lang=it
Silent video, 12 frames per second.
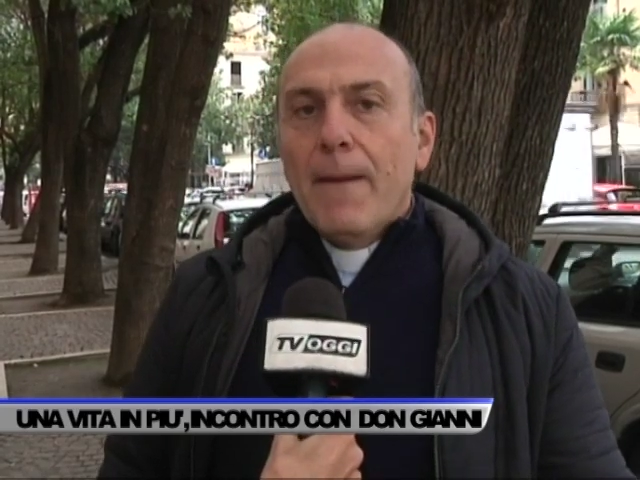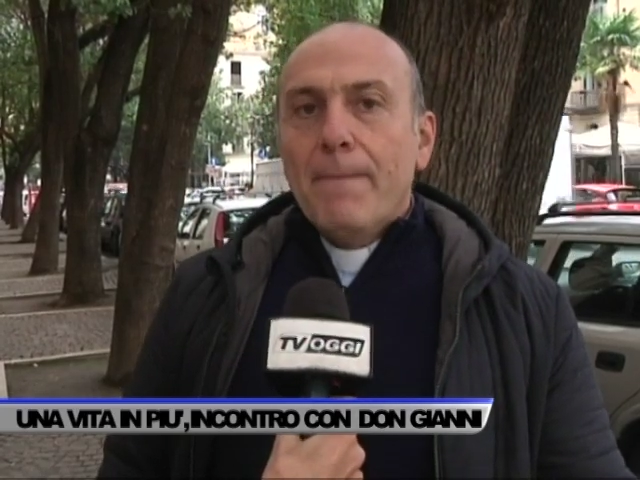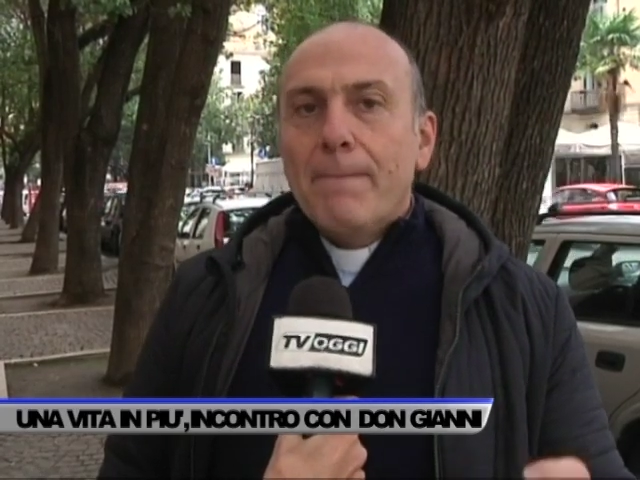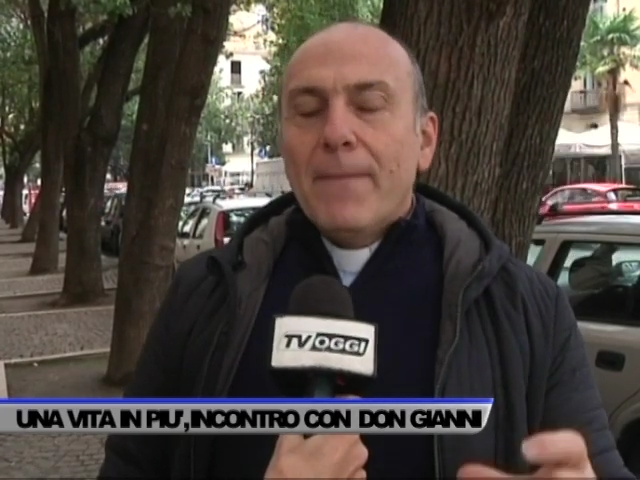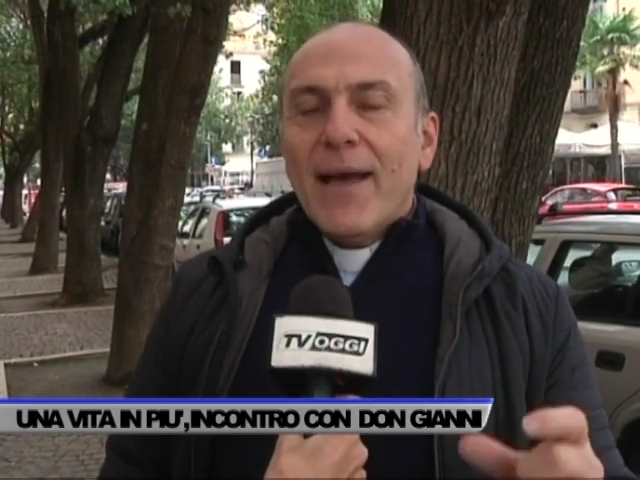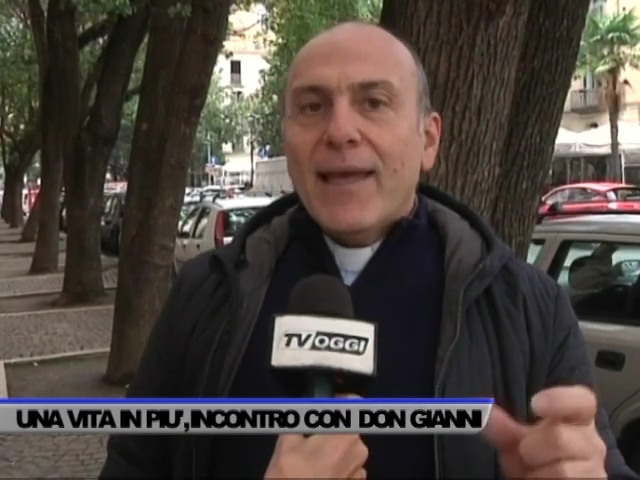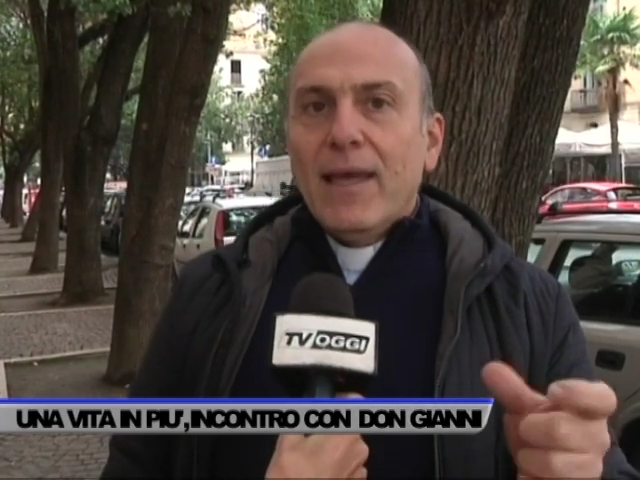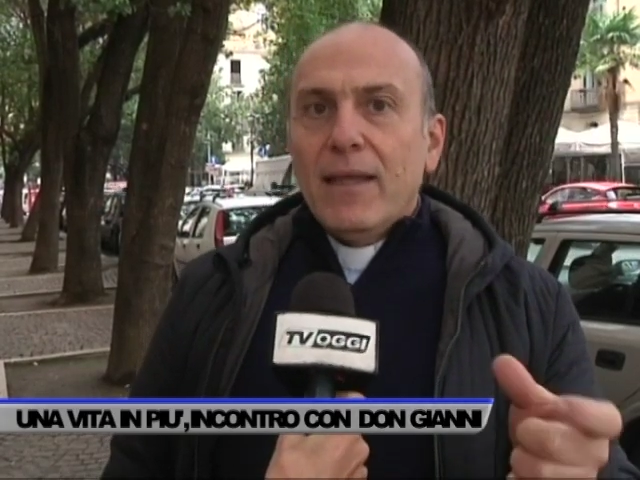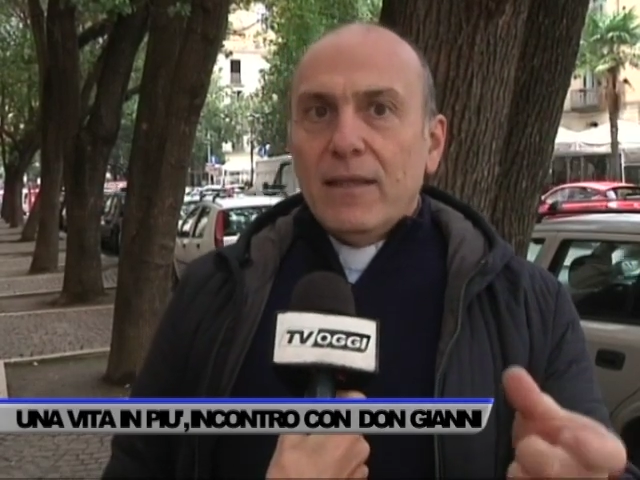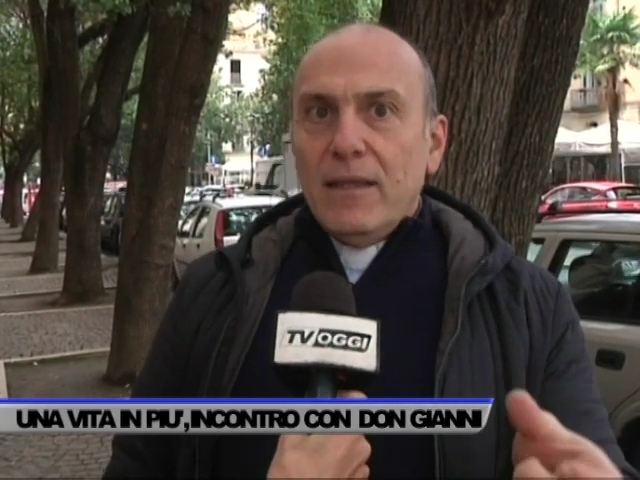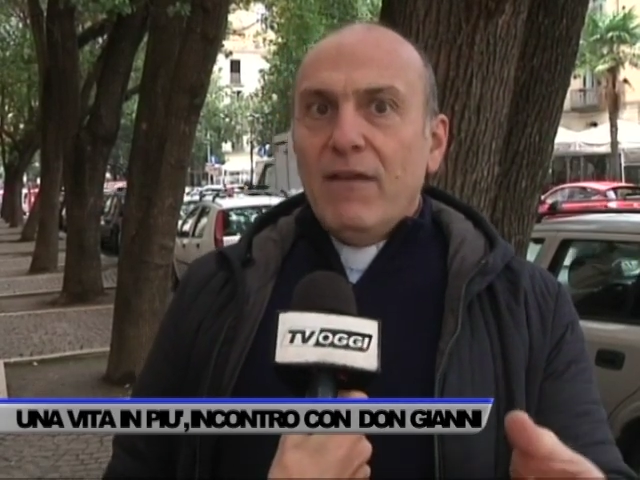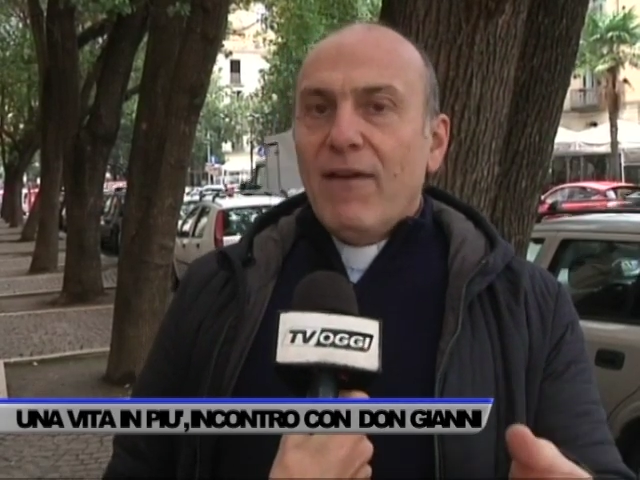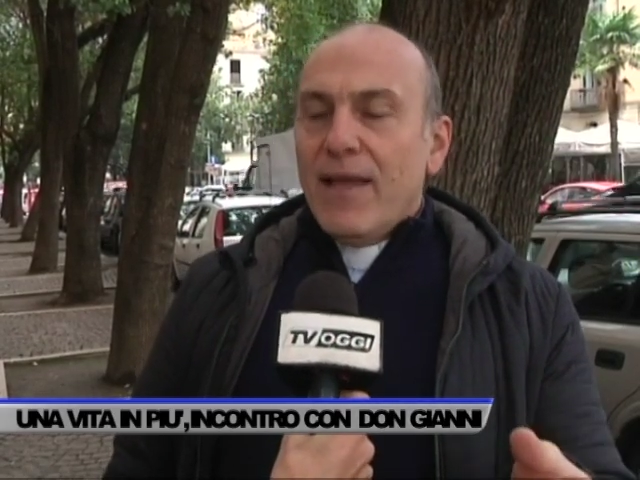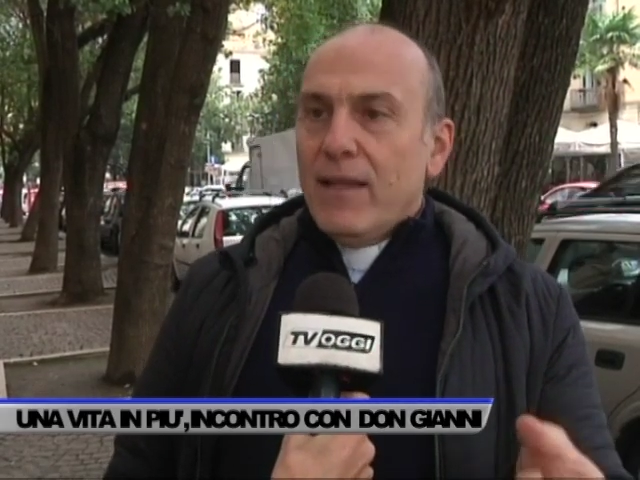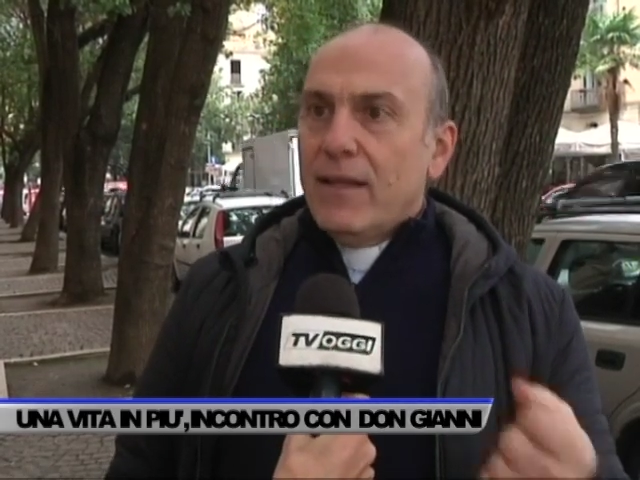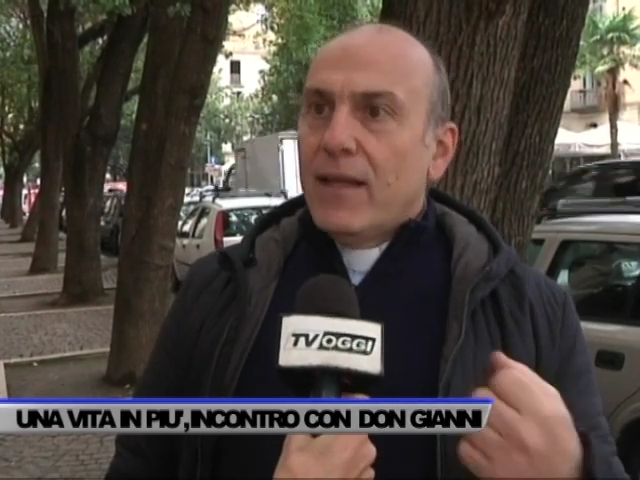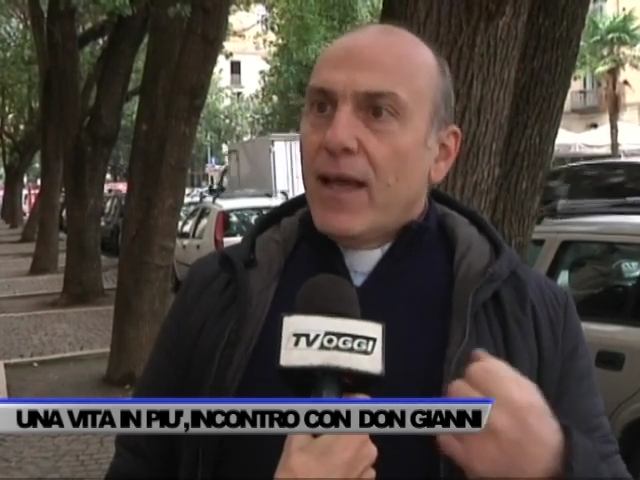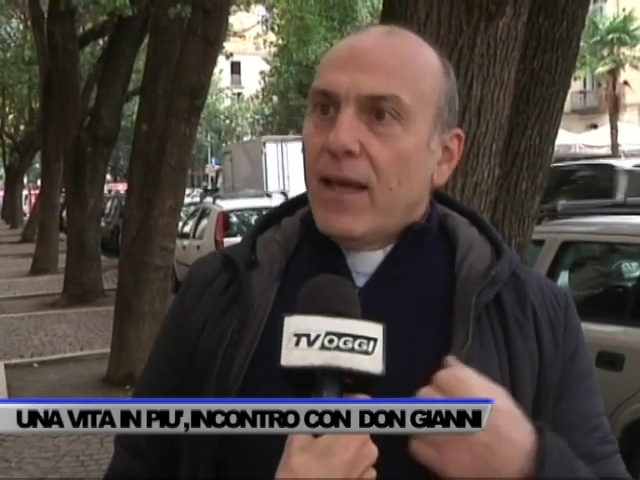ma che
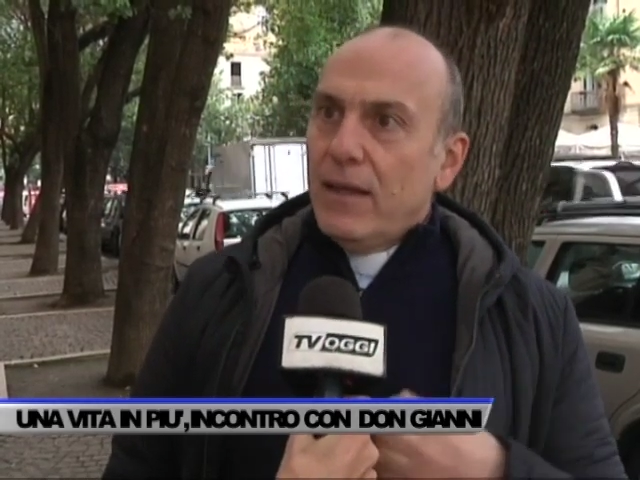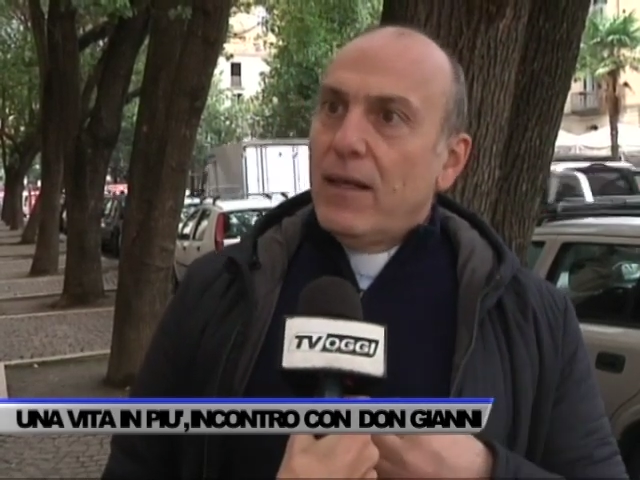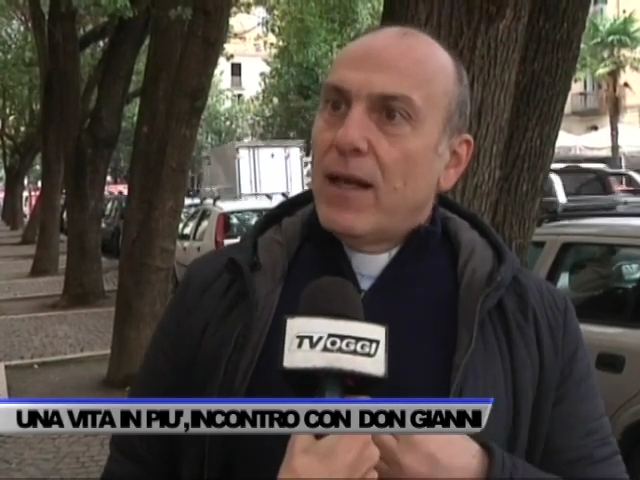diventa